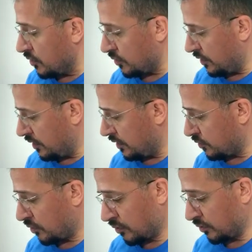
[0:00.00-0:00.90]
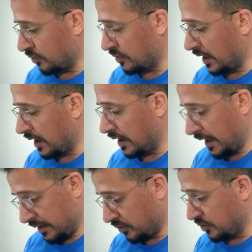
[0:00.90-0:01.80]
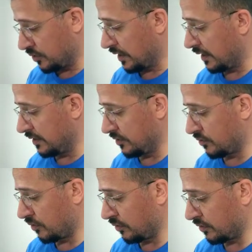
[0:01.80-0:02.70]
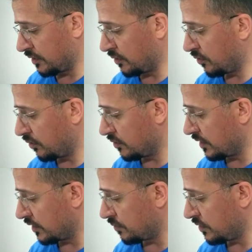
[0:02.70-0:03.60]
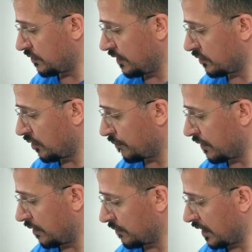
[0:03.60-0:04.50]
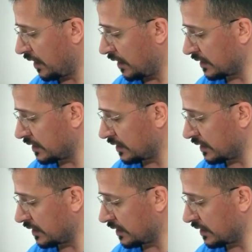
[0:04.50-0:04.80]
e, sorulursa, en güçlü çeldirici sorulursa doğru çalışmış ve toplamda